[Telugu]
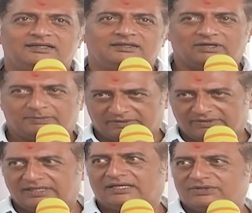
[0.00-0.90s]
ఇవాళ
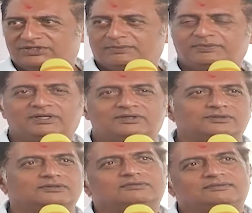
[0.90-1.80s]
పవన్ గారు వచ్చి చెప్పినట్టు
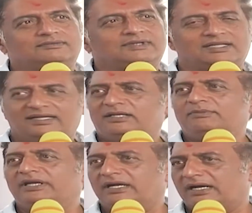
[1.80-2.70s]
అదేంటి
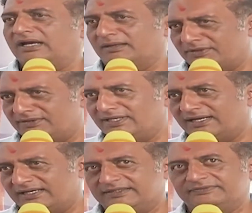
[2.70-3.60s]
మీరు ఇక్కడ అన్న పవన్
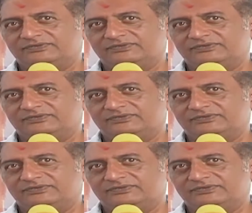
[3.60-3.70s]
గారిని